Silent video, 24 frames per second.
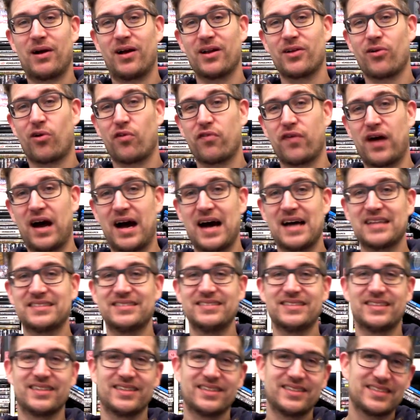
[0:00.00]
halt auch Phasen,
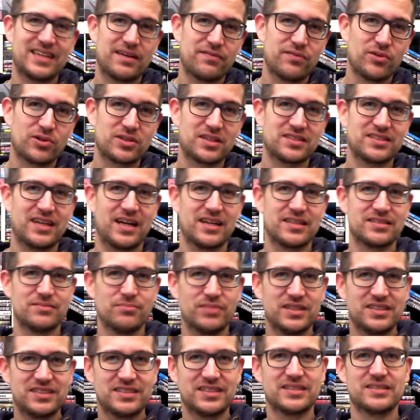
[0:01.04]
ne, da wirkt das alles ein
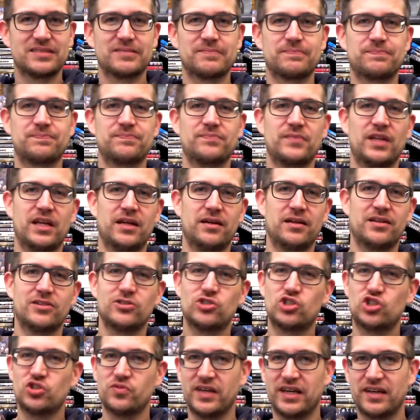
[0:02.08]
bisschen
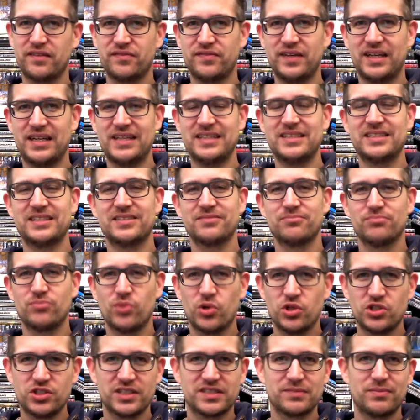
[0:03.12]
schwerfällig,
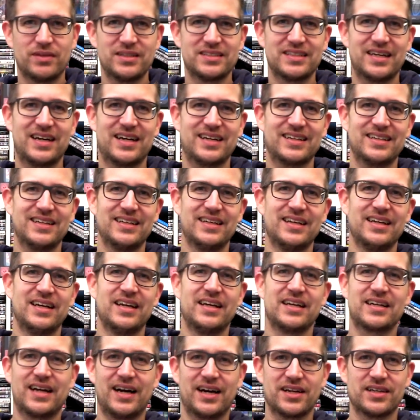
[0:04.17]
möchte ich jetzt mal sagen.
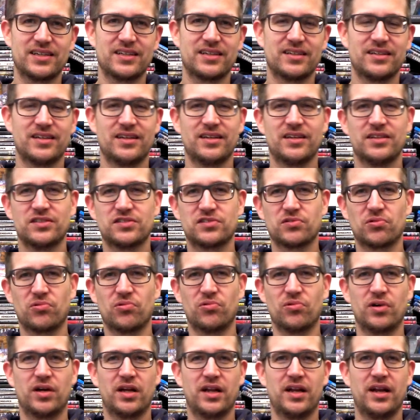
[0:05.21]
Gerade
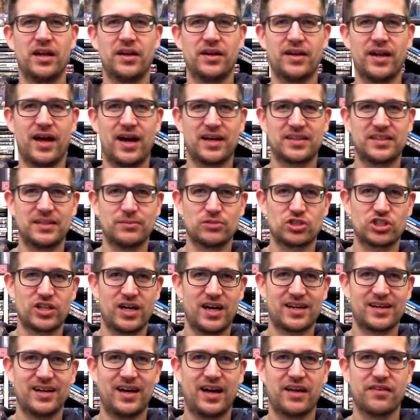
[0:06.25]
so nach dem
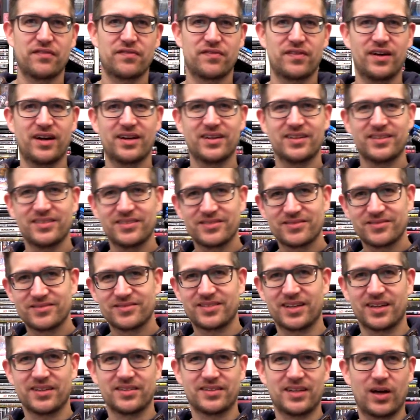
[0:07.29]
starken Anfang
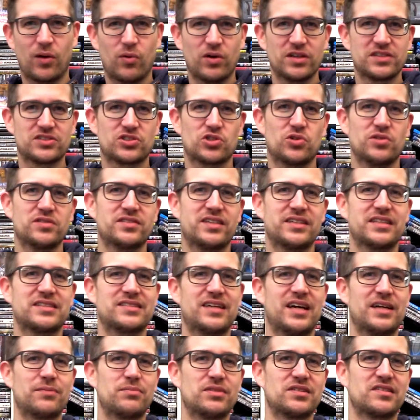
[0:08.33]
dann dauert es schon seine
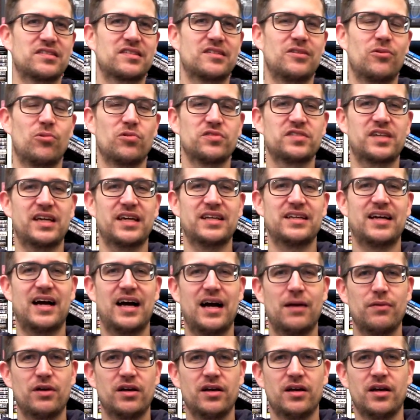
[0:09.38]
Zeit, bis es losgeht.
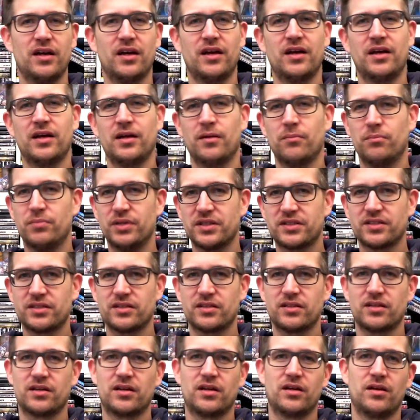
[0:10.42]
Aber bitte
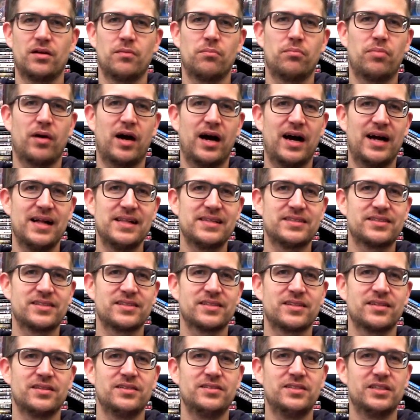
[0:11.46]
behaltet
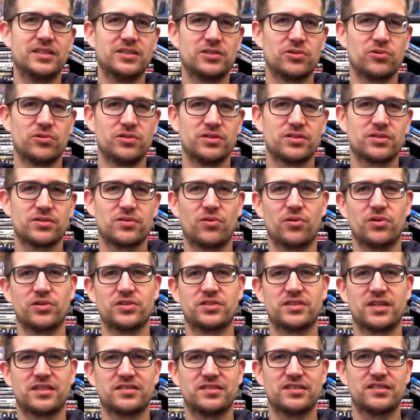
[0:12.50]
die Geduld und
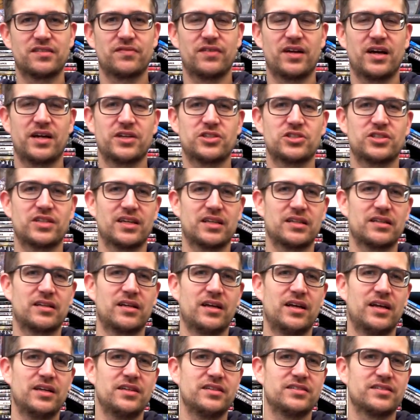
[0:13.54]
das Sitzfleisch, denn
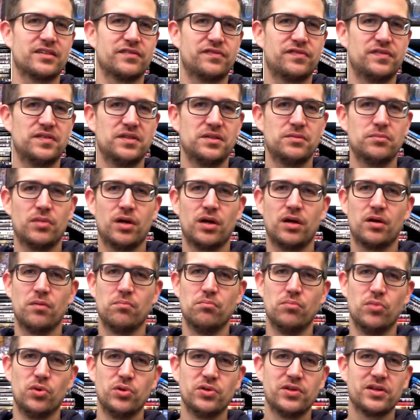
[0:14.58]
dieser Film
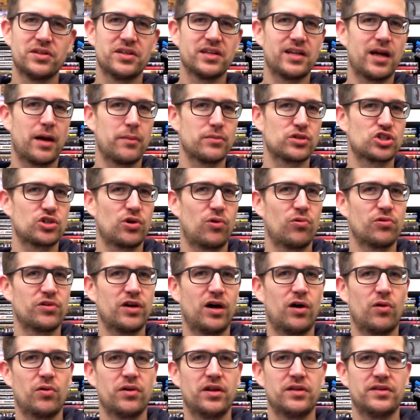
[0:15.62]
mündet in einem
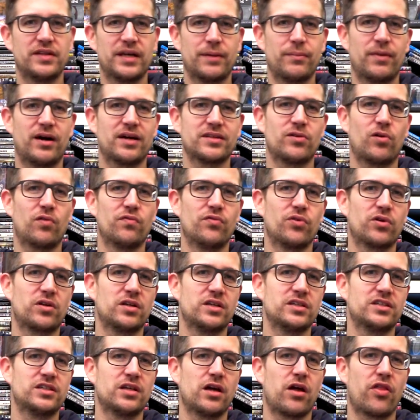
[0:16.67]
Showdown, der macht auch
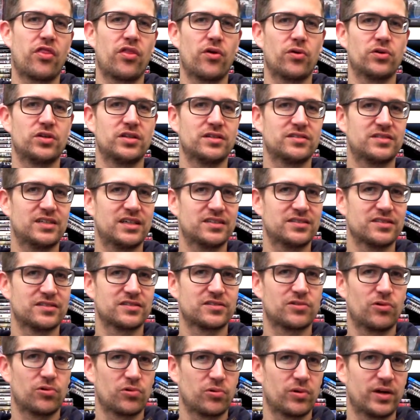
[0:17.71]
wirklich 13 Assassins
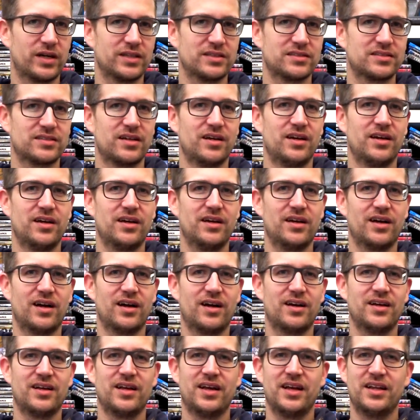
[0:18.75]
Konkurrenz.
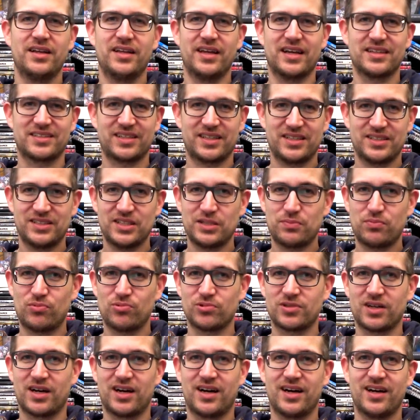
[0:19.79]
Ja, der ist richtig
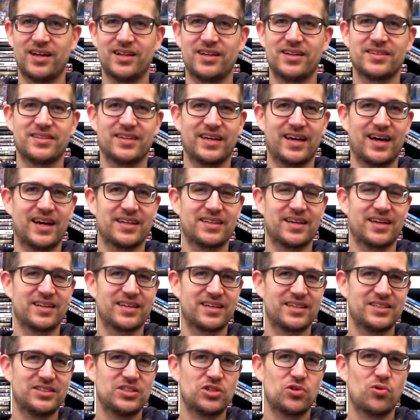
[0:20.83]
brutal, der hat einen
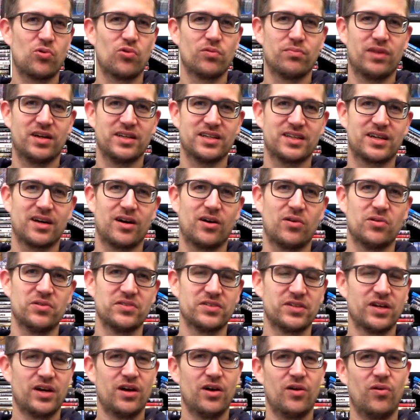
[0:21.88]
richtig hohen Bodycount
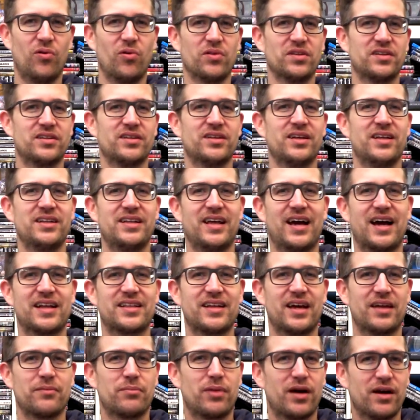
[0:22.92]
und der hat
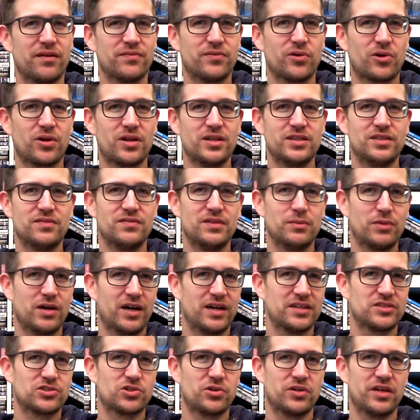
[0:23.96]
ein paar wirklich, wie
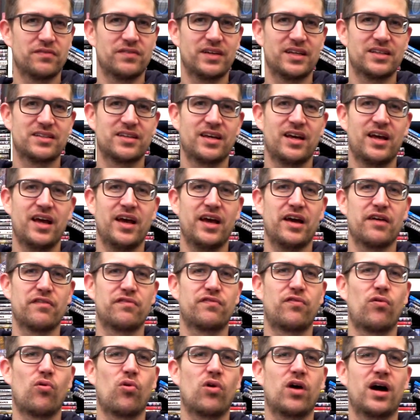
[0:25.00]
bereits schon erwähnt,
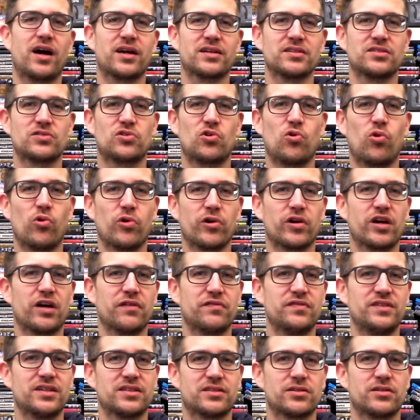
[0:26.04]
hervorragend
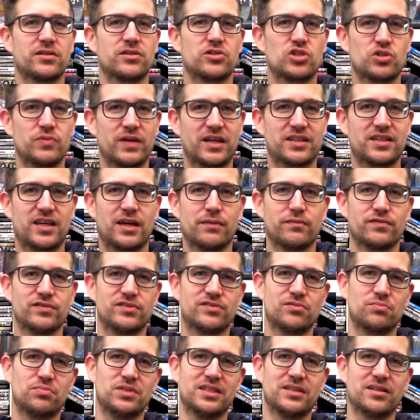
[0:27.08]
choreografierte Schwertkämpfe zu
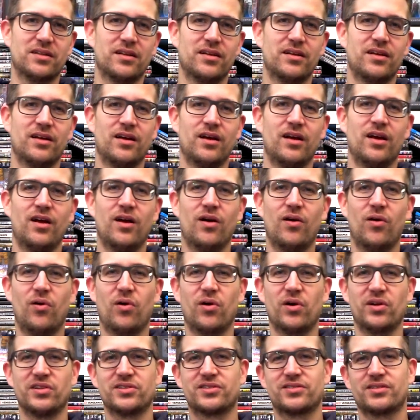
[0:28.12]
bieten.
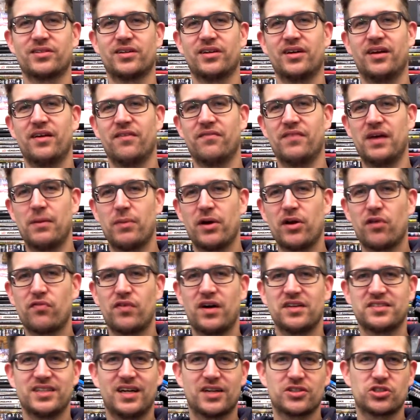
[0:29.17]
Und wenn man auf
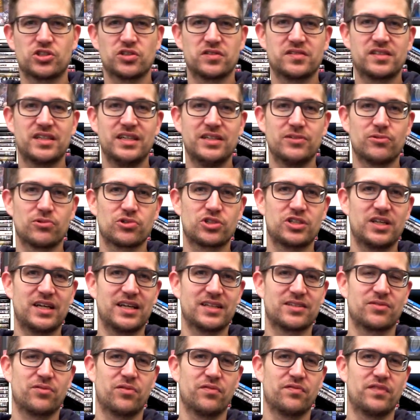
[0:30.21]
asiatisches Kino
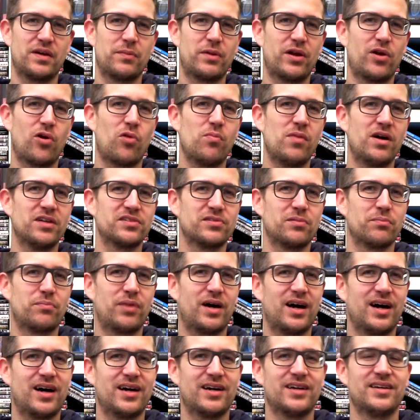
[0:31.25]
steht und wenn man auch mal so ein
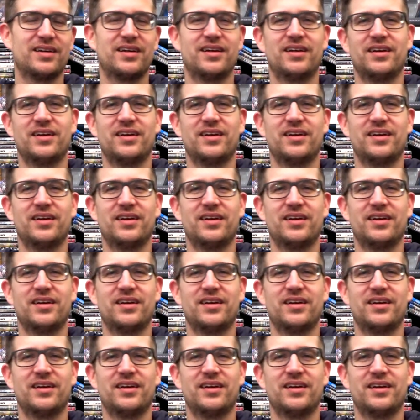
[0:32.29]
paar